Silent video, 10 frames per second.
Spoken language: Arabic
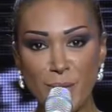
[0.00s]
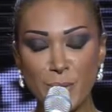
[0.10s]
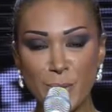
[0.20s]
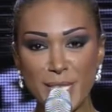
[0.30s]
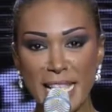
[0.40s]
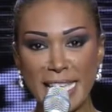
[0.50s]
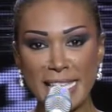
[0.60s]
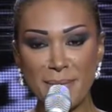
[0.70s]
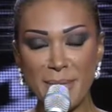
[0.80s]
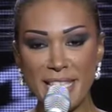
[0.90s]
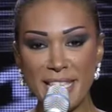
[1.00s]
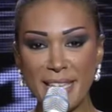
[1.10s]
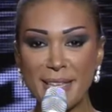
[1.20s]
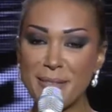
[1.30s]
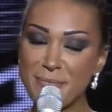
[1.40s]
والدروس
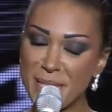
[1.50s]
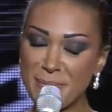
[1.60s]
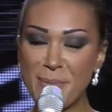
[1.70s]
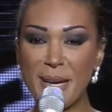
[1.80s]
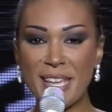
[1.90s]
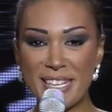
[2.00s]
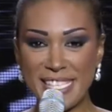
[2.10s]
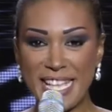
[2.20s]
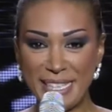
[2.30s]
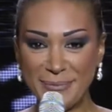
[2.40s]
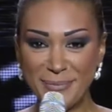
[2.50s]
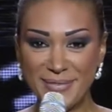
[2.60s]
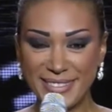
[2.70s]
الاكاديميه بس بمقر الزعيم